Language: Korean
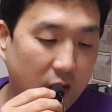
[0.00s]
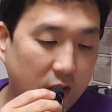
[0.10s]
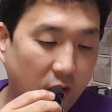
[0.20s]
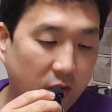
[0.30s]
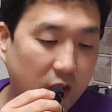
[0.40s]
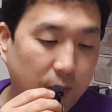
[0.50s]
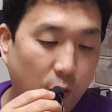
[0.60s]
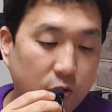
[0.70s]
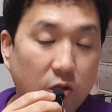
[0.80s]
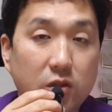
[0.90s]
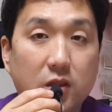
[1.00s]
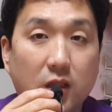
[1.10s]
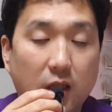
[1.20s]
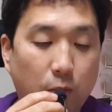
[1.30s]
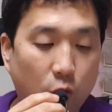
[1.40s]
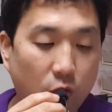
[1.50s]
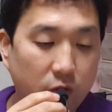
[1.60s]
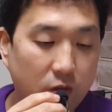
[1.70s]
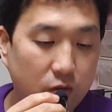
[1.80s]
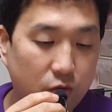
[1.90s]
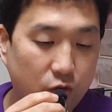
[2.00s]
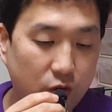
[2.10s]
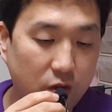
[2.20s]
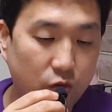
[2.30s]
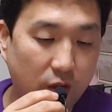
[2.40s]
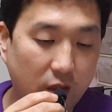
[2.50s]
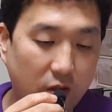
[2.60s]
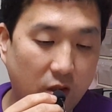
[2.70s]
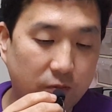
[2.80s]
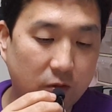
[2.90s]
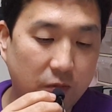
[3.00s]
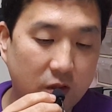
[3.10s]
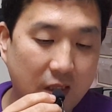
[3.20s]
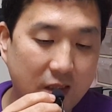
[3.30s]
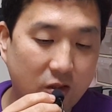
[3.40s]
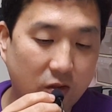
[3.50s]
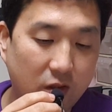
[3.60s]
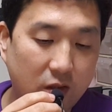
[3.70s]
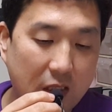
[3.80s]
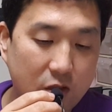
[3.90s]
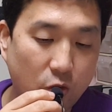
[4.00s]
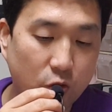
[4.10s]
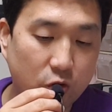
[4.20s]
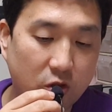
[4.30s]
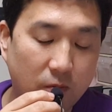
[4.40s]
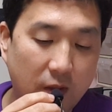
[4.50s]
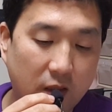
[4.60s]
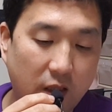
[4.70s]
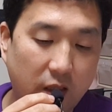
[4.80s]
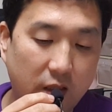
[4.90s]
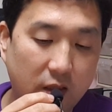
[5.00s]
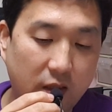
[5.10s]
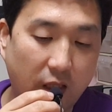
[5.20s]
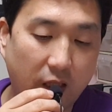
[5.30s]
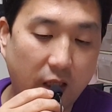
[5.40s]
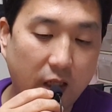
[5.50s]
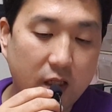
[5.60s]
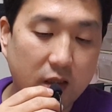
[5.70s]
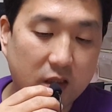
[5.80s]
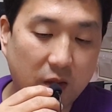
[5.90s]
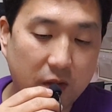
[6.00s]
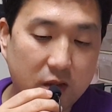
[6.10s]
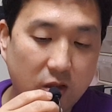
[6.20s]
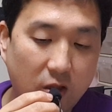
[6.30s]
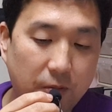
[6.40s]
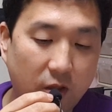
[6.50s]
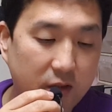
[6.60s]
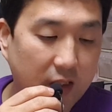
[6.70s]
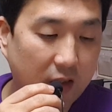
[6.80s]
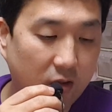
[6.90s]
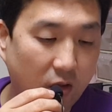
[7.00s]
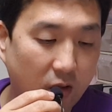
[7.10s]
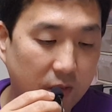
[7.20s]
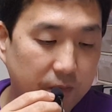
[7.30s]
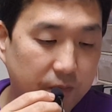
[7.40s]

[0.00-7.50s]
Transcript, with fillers: 경기 포천시가 복원을 추진 중인 영분면 산정리 산정호수 전망대 일대 김일성 별장터